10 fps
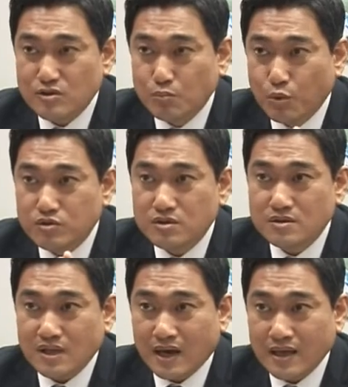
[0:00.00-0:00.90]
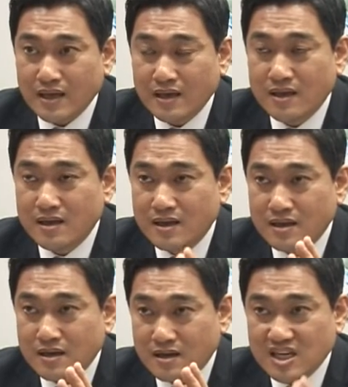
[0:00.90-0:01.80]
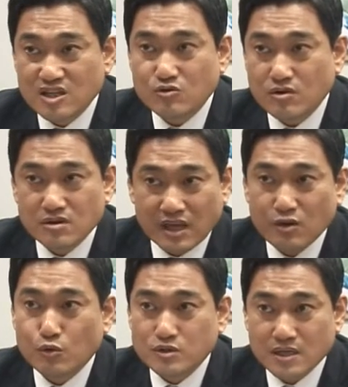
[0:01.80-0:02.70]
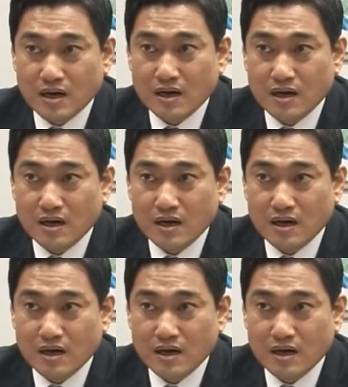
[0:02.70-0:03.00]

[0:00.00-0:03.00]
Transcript: 있는 모든 당의 기득권을 내려놓자.